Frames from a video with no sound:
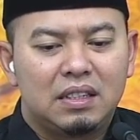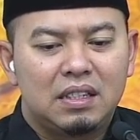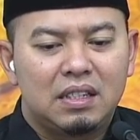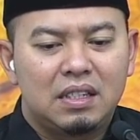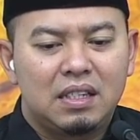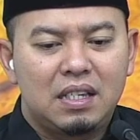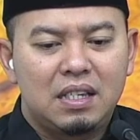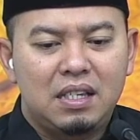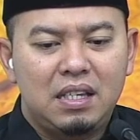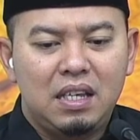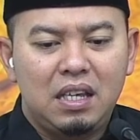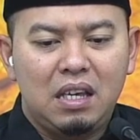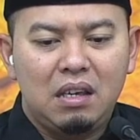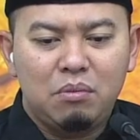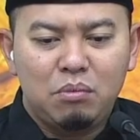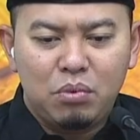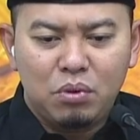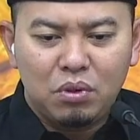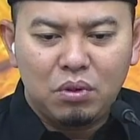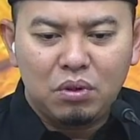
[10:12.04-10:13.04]
Si
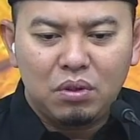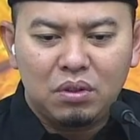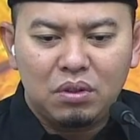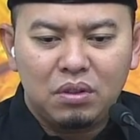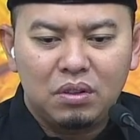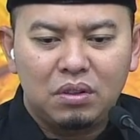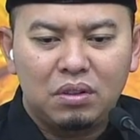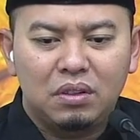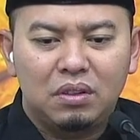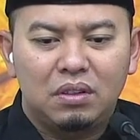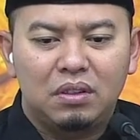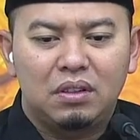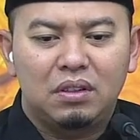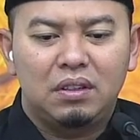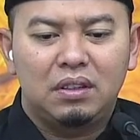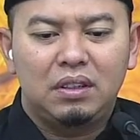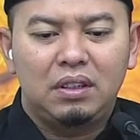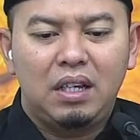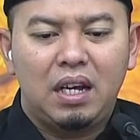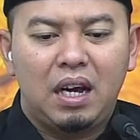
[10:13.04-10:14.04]
ibu
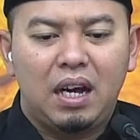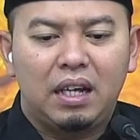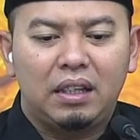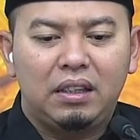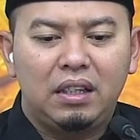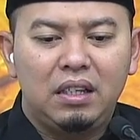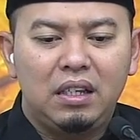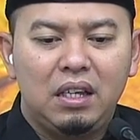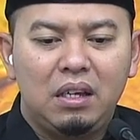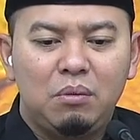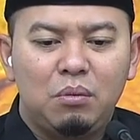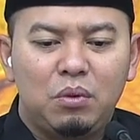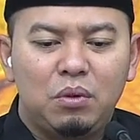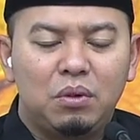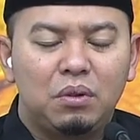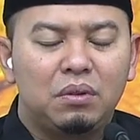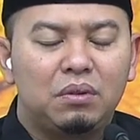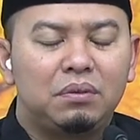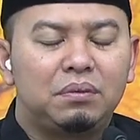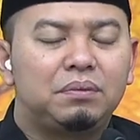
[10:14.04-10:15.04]
yang katanya ibu
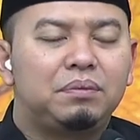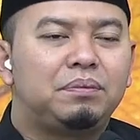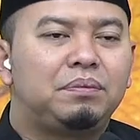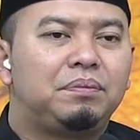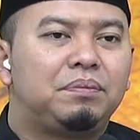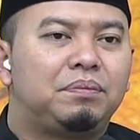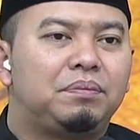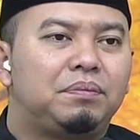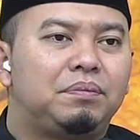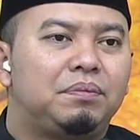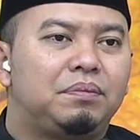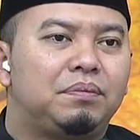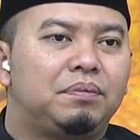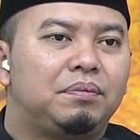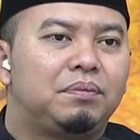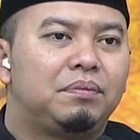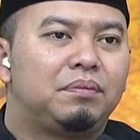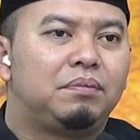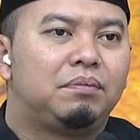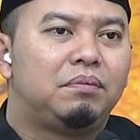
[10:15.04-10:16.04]

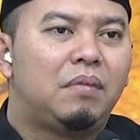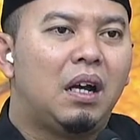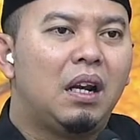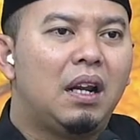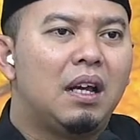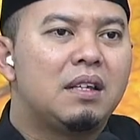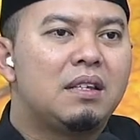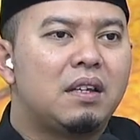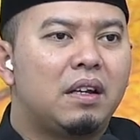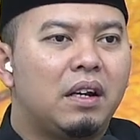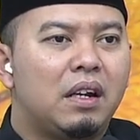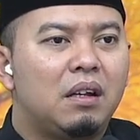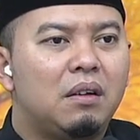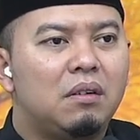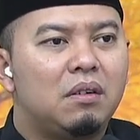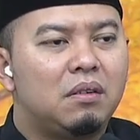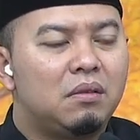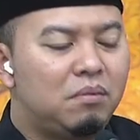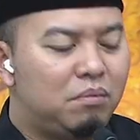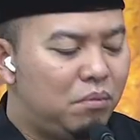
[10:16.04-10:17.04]
malah sering
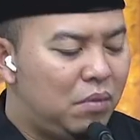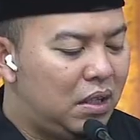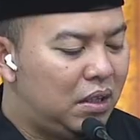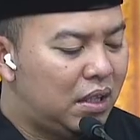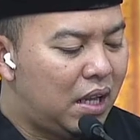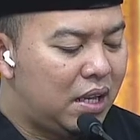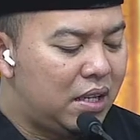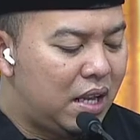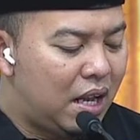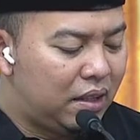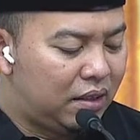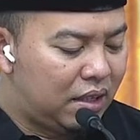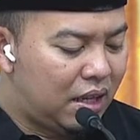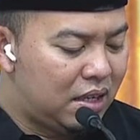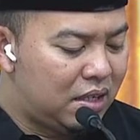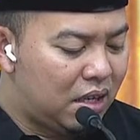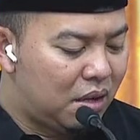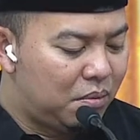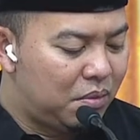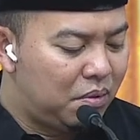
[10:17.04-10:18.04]
minta jatah
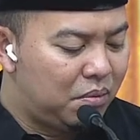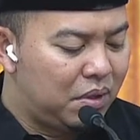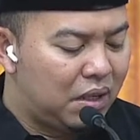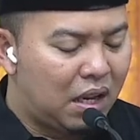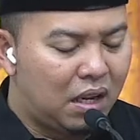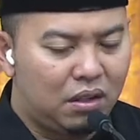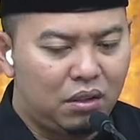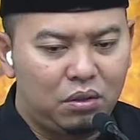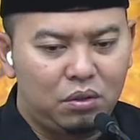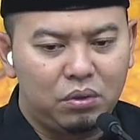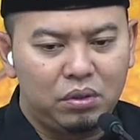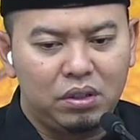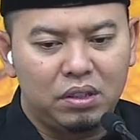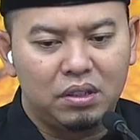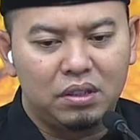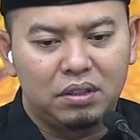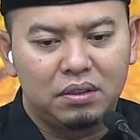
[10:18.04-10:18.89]
sama menantunya.